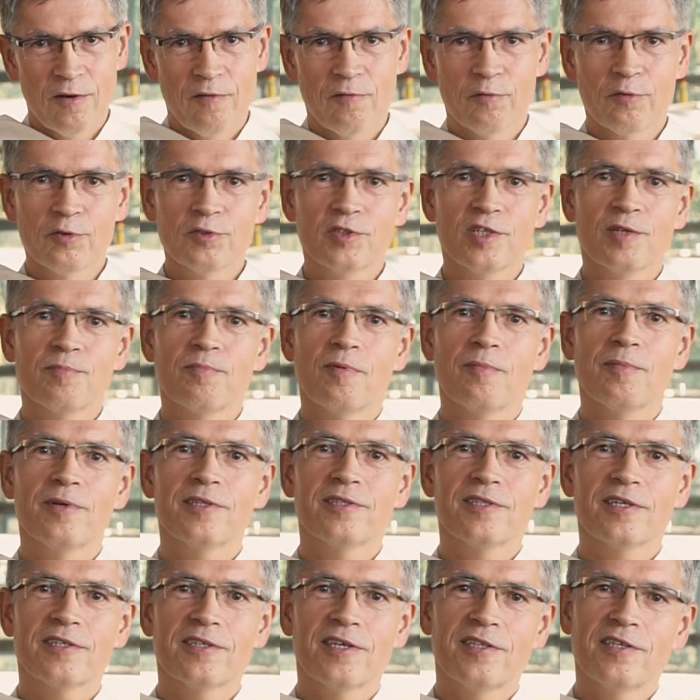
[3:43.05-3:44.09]
w różnych
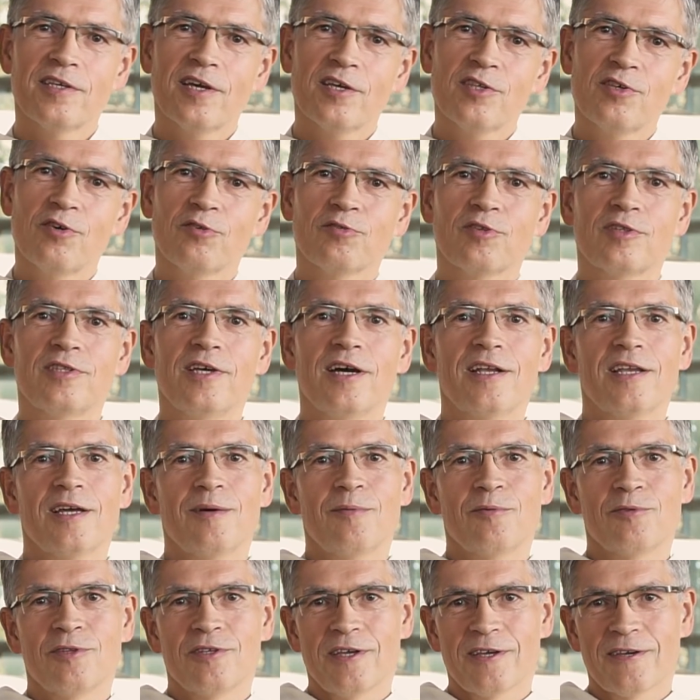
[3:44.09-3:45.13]
momentach, kiedy ja się
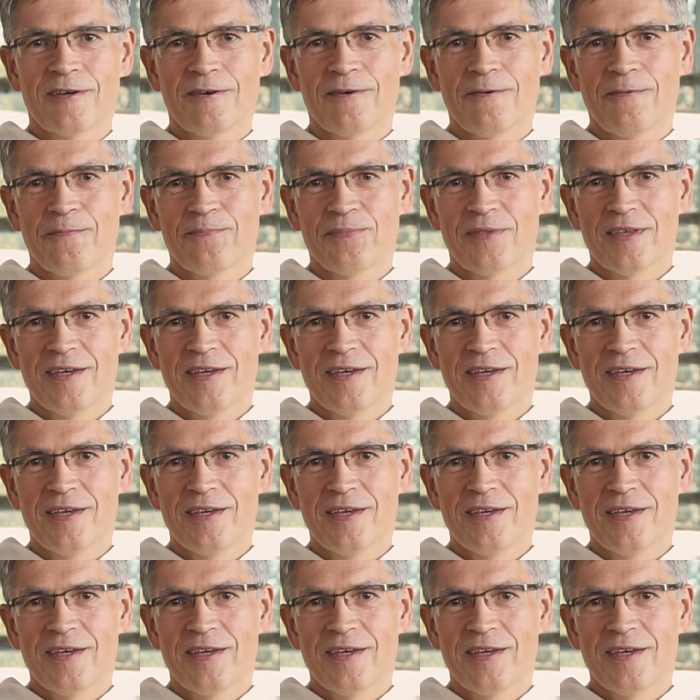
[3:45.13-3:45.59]
oddalam od Niego,